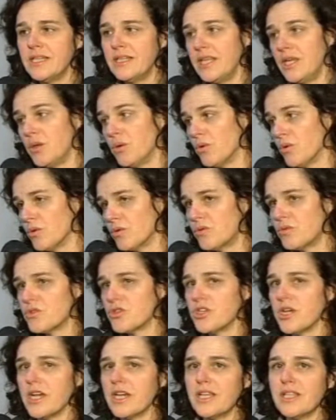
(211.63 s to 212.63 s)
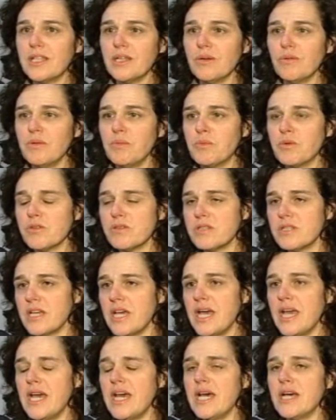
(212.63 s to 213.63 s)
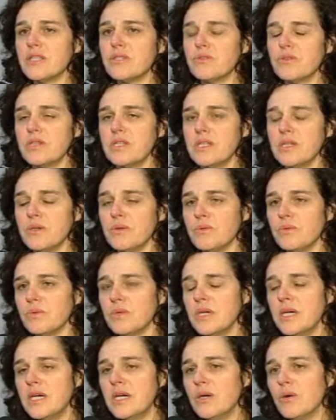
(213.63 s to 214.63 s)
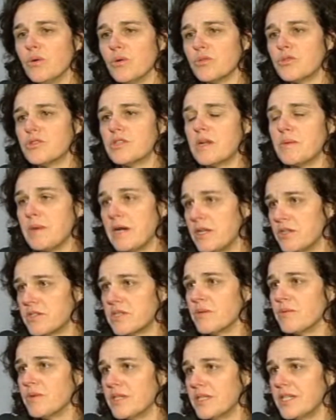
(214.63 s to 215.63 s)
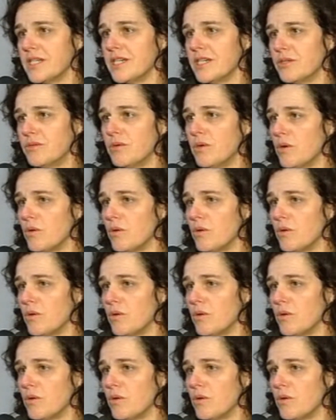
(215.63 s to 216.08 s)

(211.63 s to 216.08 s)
Tem outros já que estão em processo, que estão outros trabalhos estão andando.